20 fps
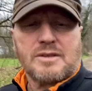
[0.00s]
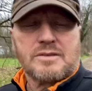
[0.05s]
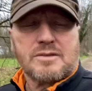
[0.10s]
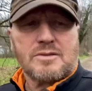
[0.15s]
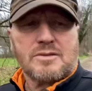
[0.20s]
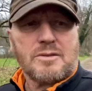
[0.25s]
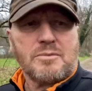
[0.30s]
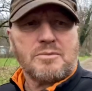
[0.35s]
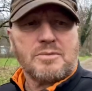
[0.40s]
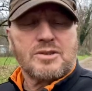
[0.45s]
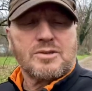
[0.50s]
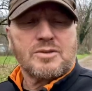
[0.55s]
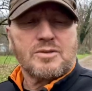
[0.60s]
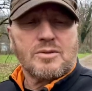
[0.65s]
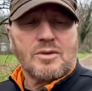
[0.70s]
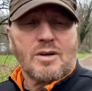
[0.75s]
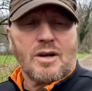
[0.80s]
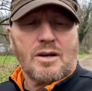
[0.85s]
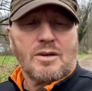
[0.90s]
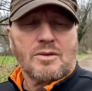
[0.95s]
so eine
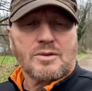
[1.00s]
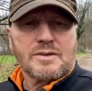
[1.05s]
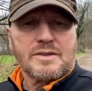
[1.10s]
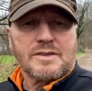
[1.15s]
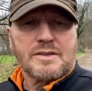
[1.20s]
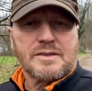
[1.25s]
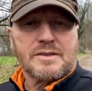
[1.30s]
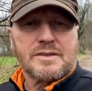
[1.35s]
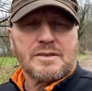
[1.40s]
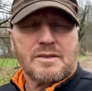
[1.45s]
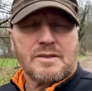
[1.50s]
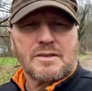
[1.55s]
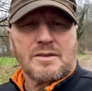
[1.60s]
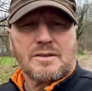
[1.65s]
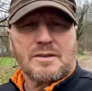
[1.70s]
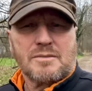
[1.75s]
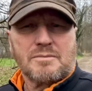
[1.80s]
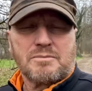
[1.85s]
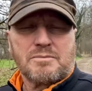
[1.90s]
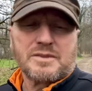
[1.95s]
Mischung aus
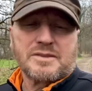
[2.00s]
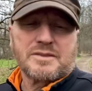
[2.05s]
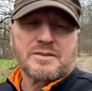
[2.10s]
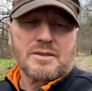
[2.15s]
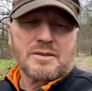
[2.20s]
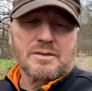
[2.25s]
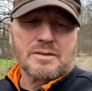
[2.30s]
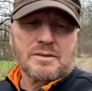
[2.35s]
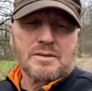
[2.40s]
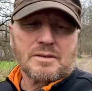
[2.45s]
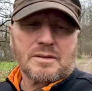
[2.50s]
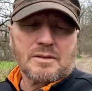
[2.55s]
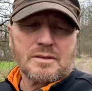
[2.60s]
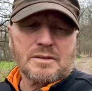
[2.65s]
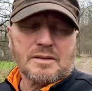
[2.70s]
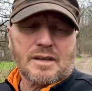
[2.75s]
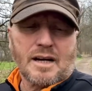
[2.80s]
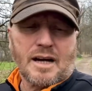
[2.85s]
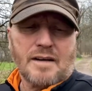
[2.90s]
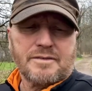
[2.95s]
ein bisschen
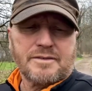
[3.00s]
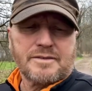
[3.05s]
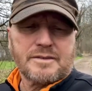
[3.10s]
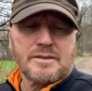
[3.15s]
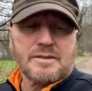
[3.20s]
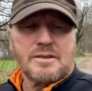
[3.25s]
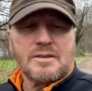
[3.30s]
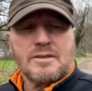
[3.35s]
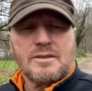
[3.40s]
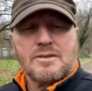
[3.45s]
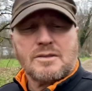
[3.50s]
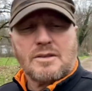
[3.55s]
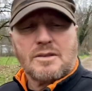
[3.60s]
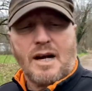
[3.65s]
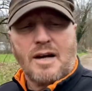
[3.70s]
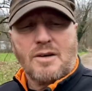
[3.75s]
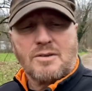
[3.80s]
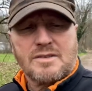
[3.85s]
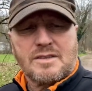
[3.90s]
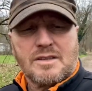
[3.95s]
Kraft,
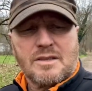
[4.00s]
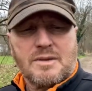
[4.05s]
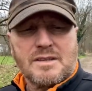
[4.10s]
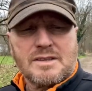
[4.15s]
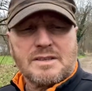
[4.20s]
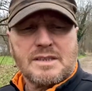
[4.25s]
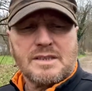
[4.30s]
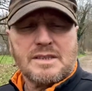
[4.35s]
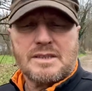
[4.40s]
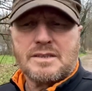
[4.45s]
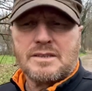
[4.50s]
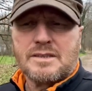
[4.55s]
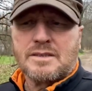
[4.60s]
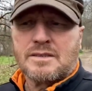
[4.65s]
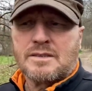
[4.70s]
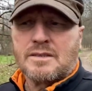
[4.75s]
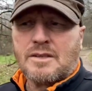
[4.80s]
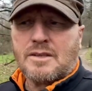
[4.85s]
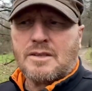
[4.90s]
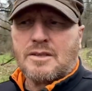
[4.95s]

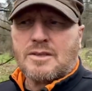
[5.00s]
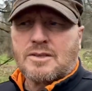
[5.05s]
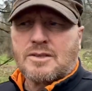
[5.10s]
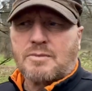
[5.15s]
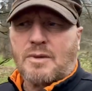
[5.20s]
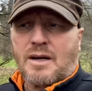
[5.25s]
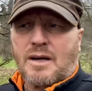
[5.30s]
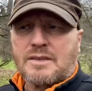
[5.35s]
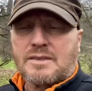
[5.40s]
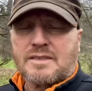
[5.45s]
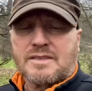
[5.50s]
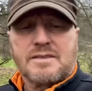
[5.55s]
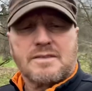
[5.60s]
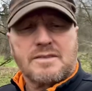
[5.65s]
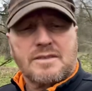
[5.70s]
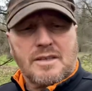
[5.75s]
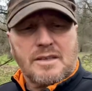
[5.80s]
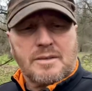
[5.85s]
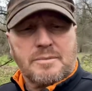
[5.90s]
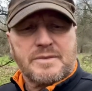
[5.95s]
Ausdauertraining, ich mache
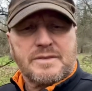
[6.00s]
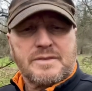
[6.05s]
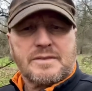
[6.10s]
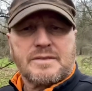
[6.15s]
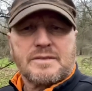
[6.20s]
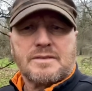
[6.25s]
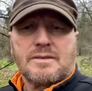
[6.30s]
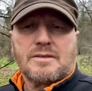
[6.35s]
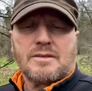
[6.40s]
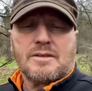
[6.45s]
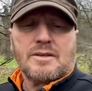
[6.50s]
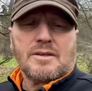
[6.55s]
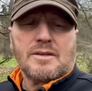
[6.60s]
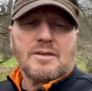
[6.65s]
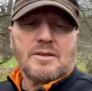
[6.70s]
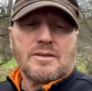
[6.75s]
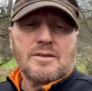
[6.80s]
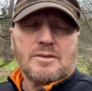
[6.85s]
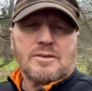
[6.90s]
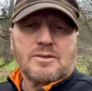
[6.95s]
Sit-ups,
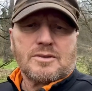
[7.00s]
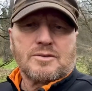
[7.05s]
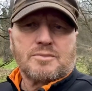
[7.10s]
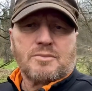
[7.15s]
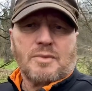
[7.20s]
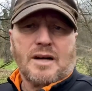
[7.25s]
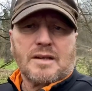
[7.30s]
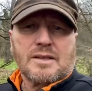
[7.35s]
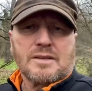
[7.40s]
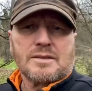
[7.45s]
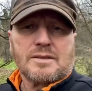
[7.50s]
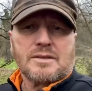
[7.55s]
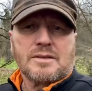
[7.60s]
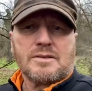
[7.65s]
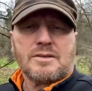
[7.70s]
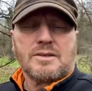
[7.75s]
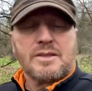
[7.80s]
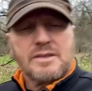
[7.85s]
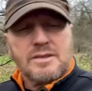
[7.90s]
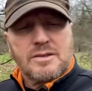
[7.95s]
ich mache
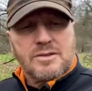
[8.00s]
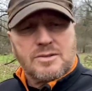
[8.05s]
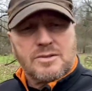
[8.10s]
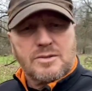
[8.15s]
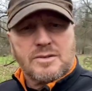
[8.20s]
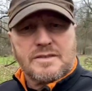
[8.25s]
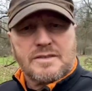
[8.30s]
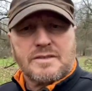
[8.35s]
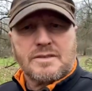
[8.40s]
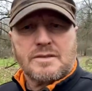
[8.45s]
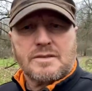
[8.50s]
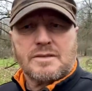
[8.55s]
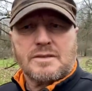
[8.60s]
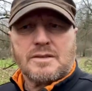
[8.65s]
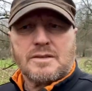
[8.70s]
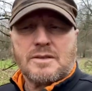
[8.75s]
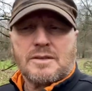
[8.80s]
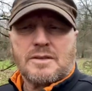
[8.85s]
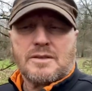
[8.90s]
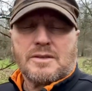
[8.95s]
Liegestütze,
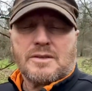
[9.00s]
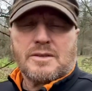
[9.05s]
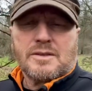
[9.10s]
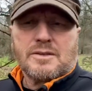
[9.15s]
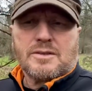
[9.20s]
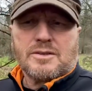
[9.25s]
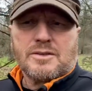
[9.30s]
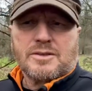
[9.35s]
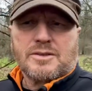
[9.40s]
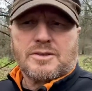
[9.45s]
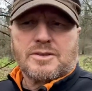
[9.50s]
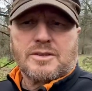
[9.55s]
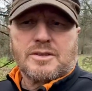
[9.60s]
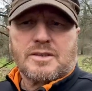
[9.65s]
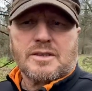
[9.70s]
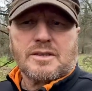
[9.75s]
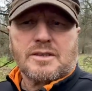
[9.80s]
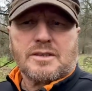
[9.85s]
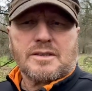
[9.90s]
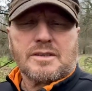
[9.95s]
ich
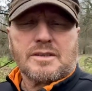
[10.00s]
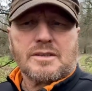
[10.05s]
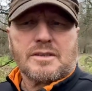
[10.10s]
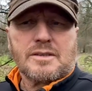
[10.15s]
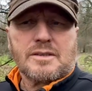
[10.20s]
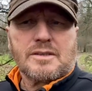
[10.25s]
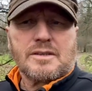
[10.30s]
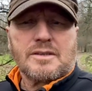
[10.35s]
gehe